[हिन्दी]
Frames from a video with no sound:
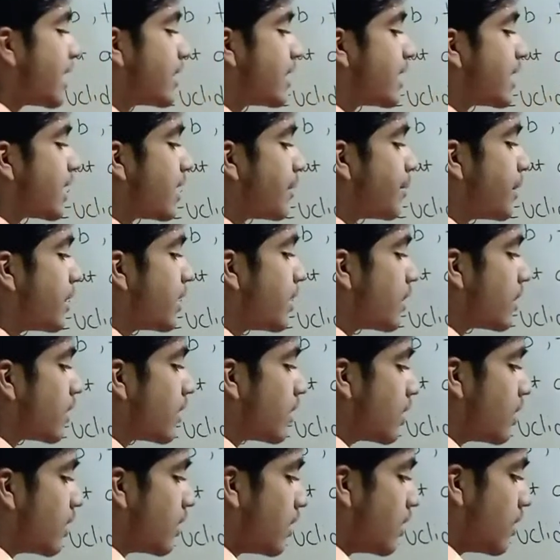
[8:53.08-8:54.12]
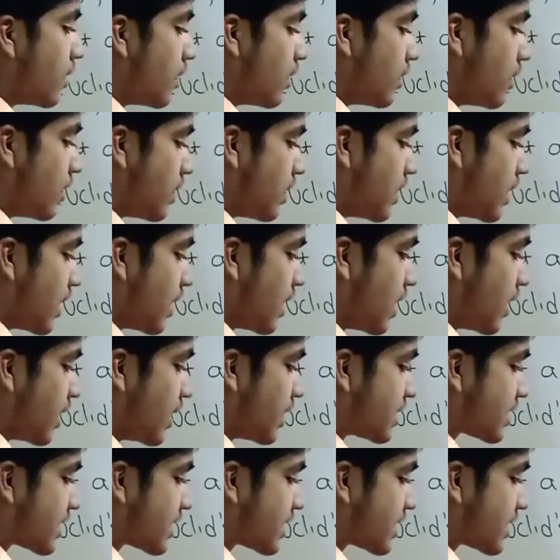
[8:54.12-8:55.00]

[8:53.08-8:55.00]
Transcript: कहते कि फिर ये